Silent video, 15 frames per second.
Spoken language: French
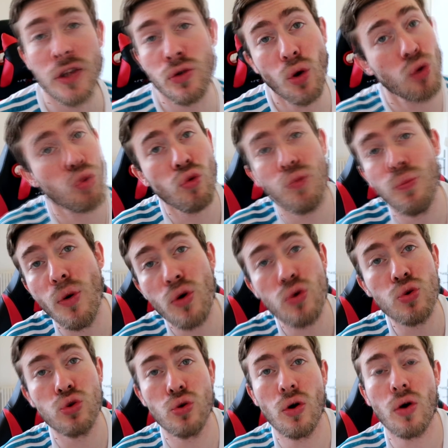Tu retrouves
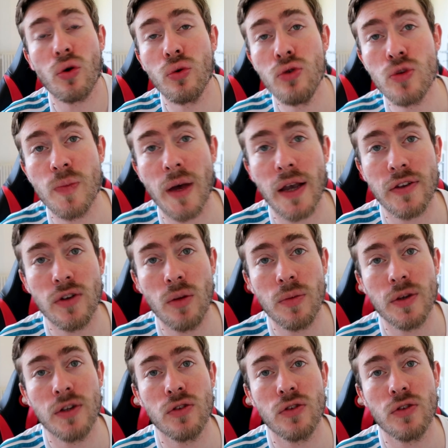beaucoup de joueurs russes, par exemple,